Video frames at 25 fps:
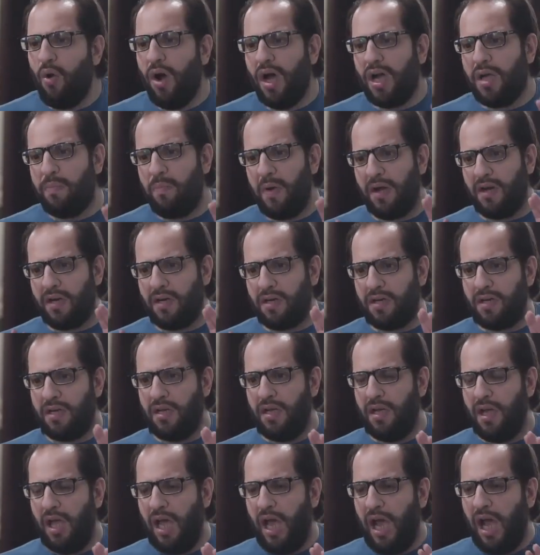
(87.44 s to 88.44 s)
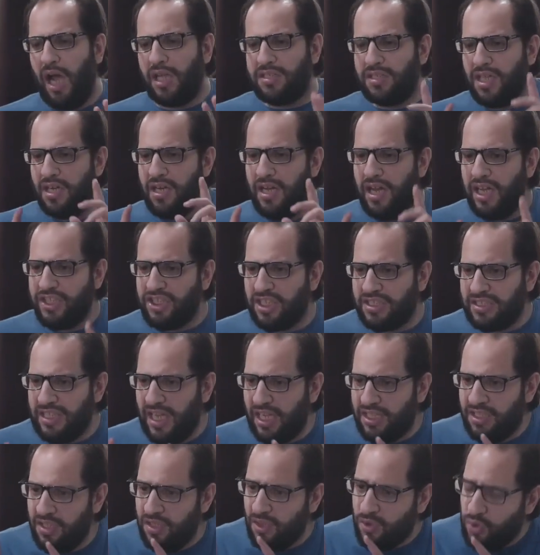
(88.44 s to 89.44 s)
الله اكبر هتصلي العشاء
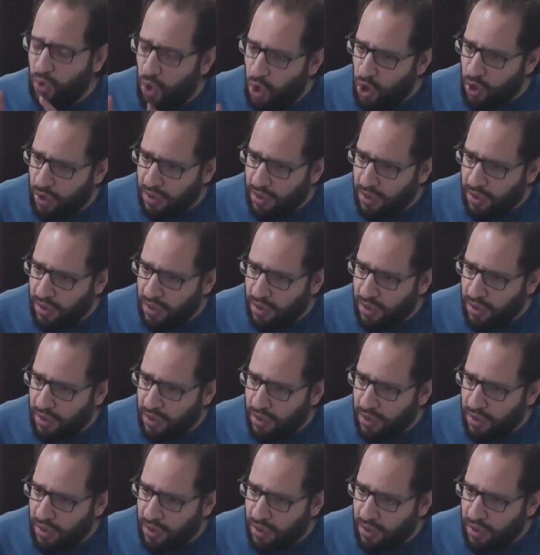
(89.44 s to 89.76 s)
الساعه 2